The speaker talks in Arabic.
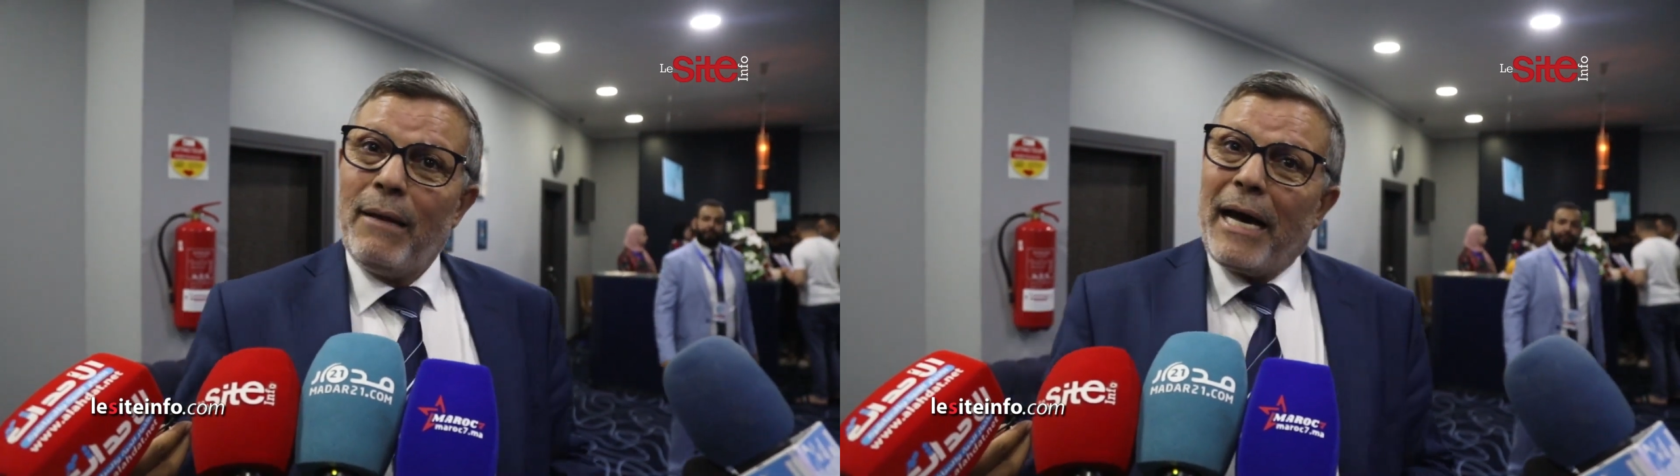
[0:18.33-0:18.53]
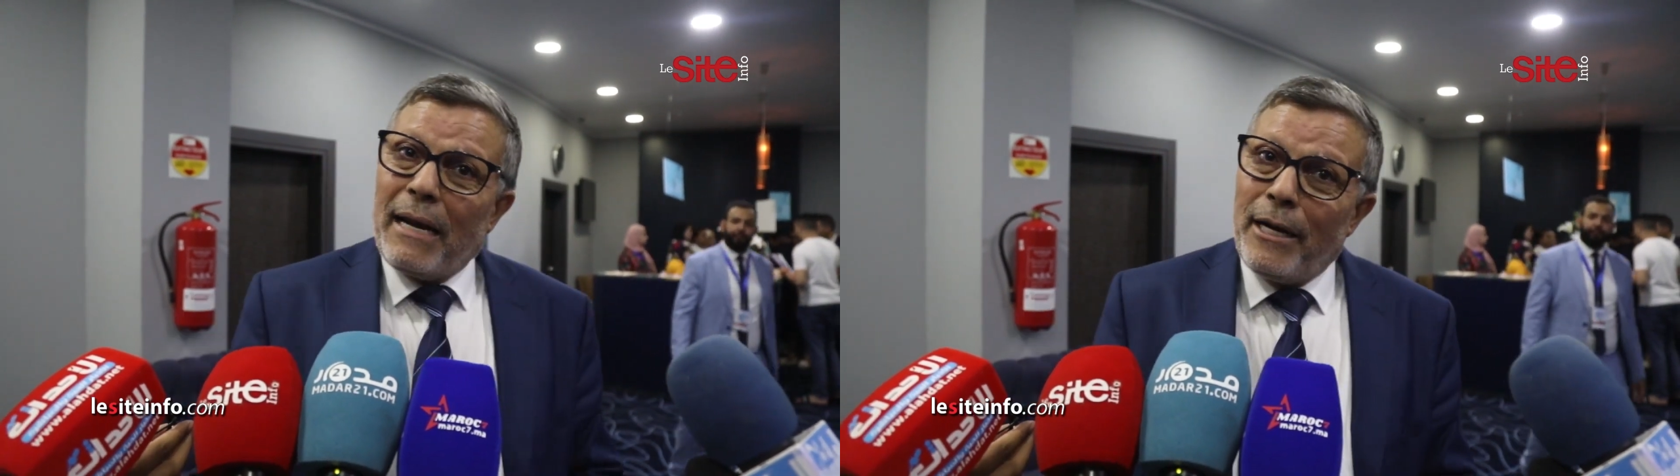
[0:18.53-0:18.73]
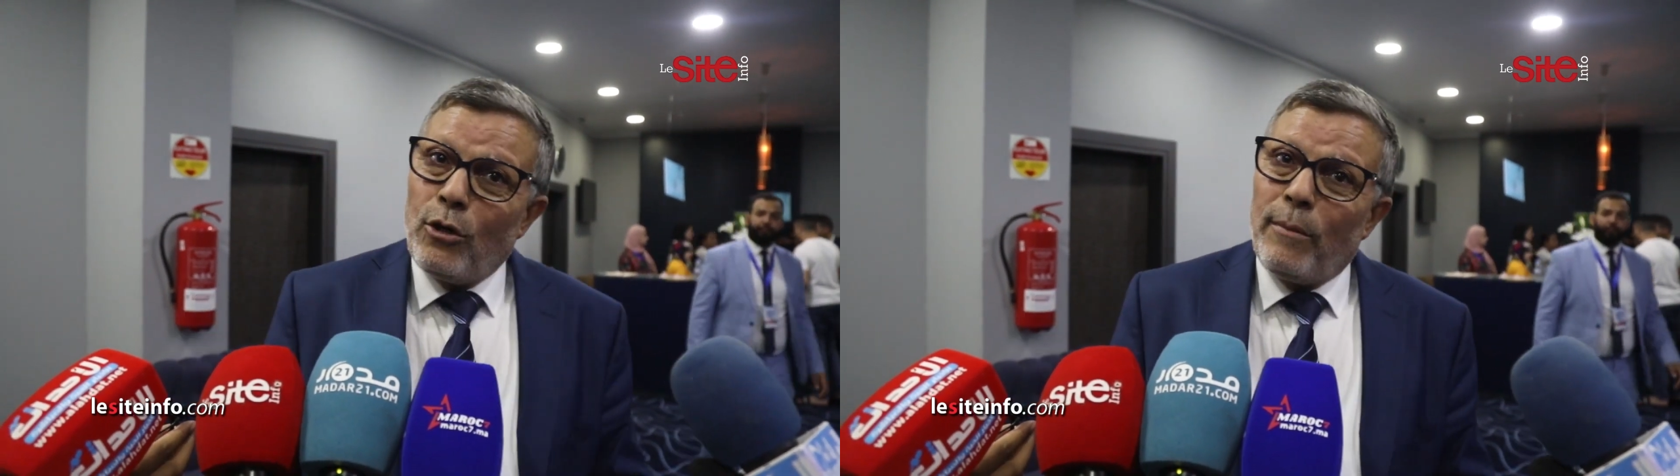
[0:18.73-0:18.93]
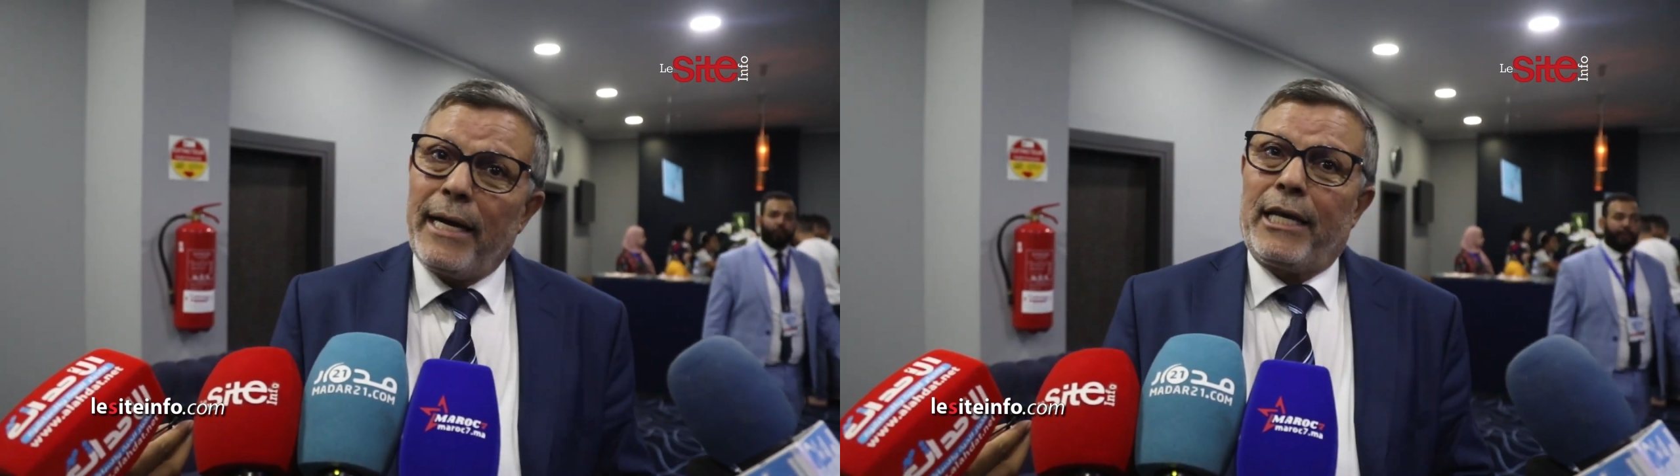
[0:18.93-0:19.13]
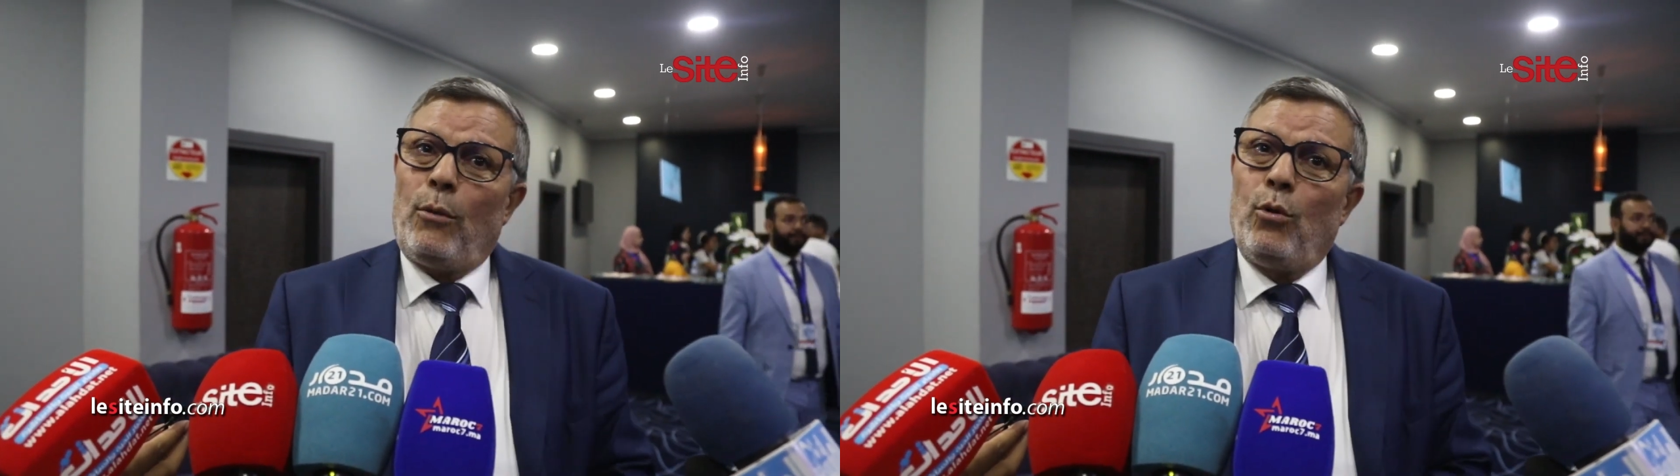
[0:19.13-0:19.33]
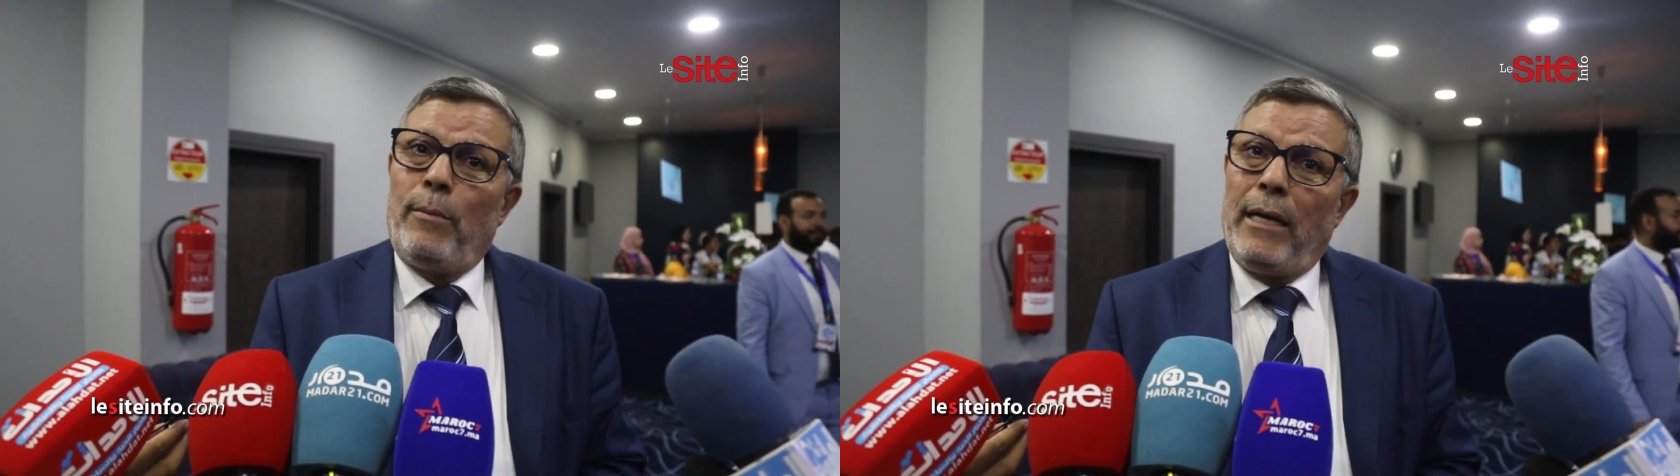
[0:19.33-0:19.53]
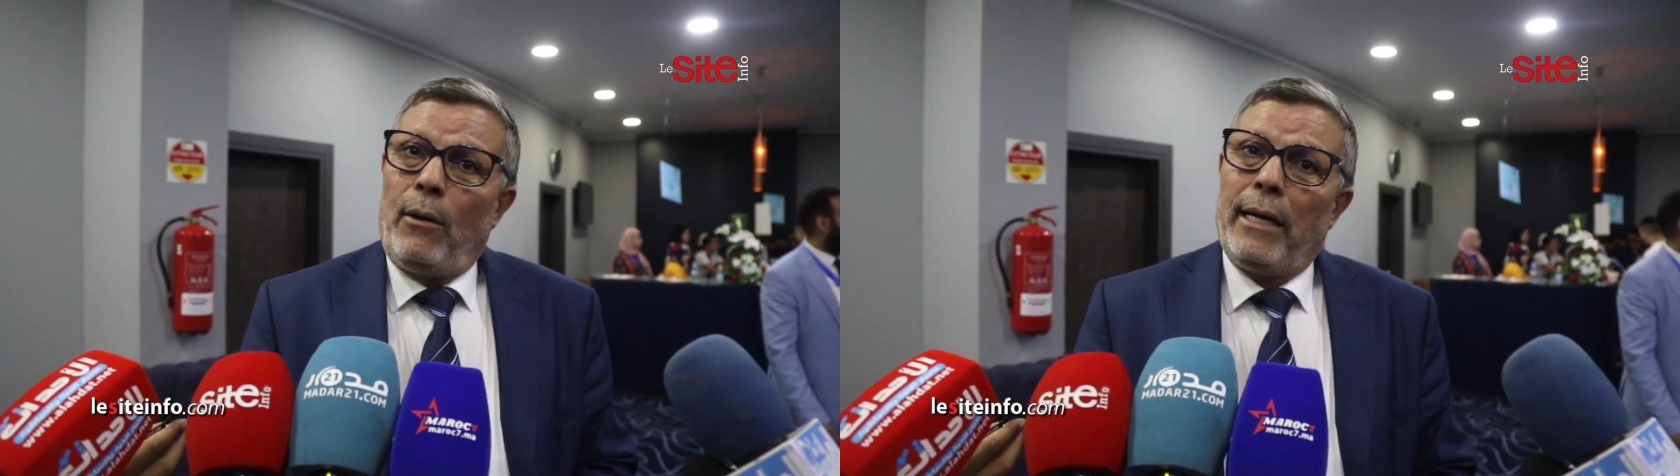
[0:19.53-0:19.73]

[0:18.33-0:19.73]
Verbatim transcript: المغاربه اليوم كيلعبوا لهم على